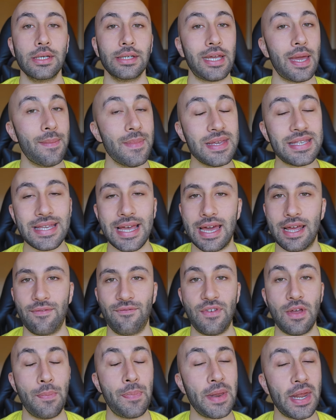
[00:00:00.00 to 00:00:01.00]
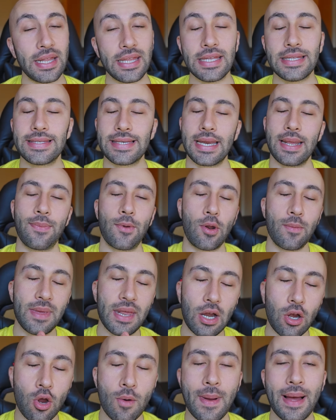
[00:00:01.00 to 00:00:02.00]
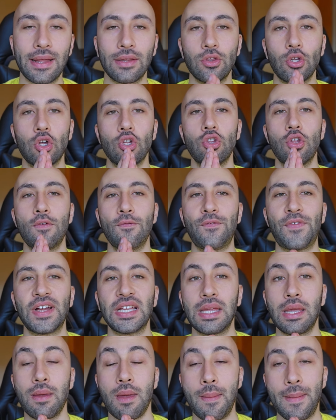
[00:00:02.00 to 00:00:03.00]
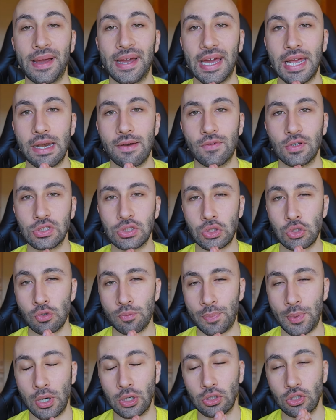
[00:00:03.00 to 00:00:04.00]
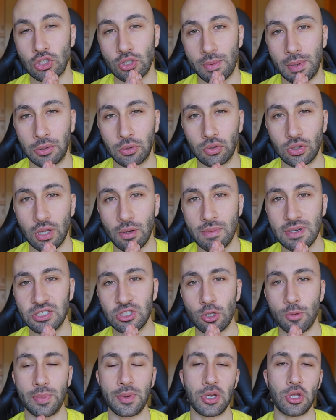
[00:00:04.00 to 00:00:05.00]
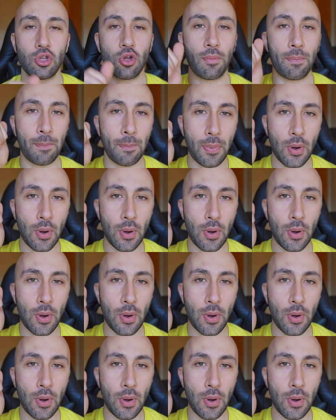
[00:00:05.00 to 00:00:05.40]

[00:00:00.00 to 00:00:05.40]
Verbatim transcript: che mi serve per iniziare però mi raccomando non fatemi mancare il vostro supporto soprattutto in questo periodo